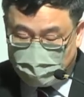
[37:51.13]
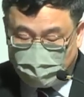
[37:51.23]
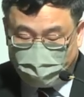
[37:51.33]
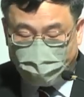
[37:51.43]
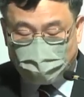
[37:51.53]

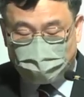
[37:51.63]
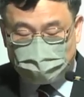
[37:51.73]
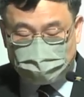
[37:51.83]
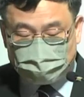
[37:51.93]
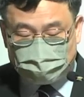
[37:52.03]
还有，
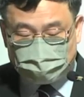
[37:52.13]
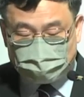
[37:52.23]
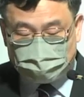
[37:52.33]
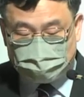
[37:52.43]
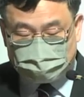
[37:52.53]

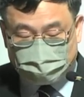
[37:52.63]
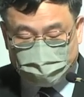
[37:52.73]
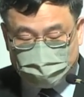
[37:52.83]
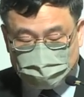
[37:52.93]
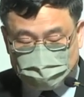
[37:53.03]

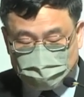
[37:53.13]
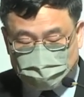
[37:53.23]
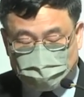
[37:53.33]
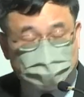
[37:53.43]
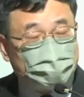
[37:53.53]
在
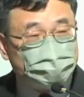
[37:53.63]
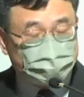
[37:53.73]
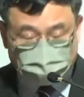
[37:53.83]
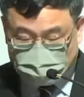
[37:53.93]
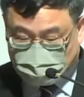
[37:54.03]
计划书
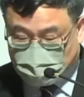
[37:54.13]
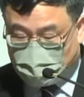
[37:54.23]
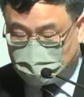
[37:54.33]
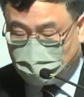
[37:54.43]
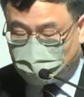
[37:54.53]
中也提
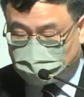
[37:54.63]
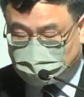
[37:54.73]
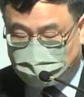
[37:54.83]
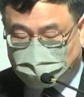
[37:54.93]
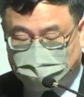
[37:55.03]
到，要
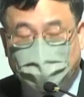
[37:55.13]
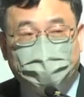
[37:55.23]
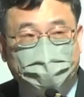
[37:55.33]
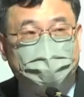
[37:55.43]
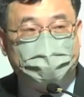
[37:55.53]
新时代
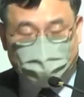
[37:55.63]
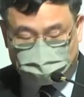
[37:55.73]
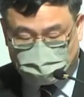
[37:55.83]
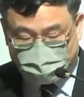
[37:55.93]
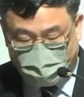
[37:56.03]
媒体要
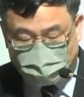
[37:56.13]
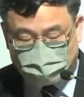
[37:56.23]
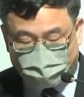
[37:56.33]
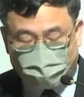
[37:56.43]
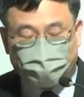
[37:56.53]
怎么样
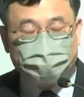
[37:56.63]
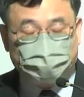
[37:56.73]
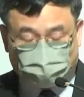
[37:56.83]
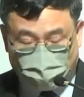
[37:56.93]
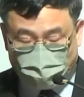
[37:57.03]
成为福
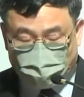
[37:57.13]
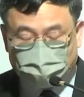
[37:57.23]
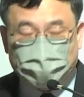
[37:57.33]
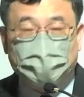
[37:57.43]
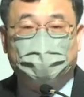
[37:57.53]
音传播
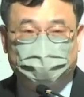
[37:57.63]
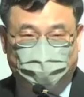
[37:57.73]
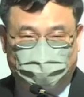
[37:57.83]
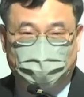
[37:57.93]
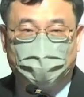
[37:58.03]
一个更好的
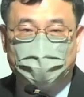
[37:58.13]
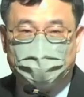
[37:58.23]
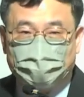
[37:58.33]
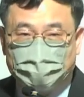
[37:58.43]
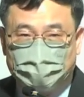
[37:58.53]
渠道？
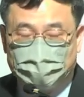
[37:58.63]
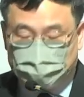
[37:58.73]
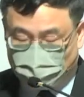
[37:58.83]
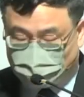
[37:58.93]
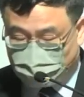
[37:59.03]

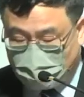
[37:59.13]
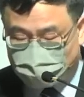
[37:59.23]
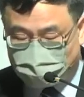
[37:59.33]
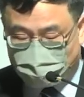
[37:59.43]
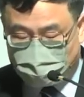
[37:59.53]
求主
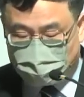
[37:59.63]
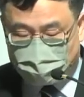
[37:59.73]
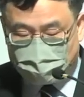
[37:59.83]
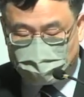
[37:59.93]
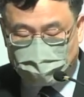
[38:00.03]
帮助我们，
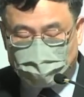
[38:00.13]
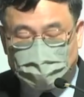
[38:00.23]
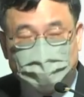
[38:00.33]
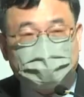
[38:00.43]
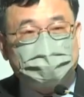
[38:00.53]

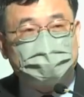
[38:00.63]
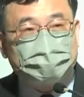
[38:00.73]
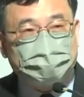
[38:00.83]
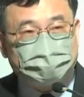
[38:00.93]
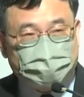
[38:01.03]
在这
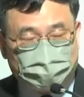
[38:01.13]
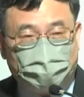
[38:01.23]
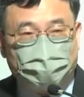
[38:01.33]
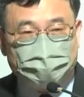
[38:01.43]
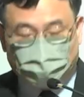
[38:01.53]
个时
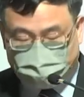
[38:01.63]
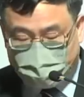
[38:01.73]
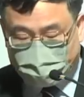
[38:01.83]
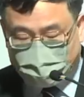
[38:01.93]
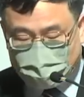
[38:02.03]
候有
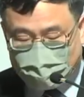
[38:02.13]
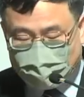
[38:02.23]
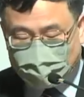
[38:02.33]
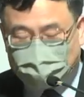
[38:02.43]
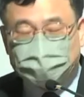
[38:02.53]
艰难，但